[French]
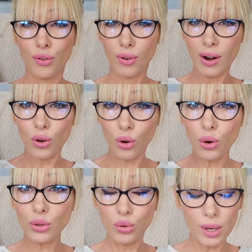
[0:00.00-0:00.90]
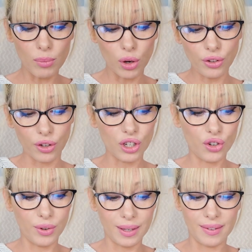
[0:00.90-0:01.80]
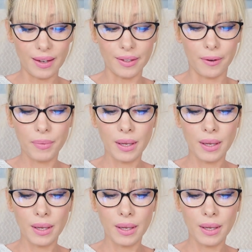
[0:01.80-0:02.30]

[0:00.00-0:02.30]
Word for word: Voilà en gros tous les modes. Je vais éteindre.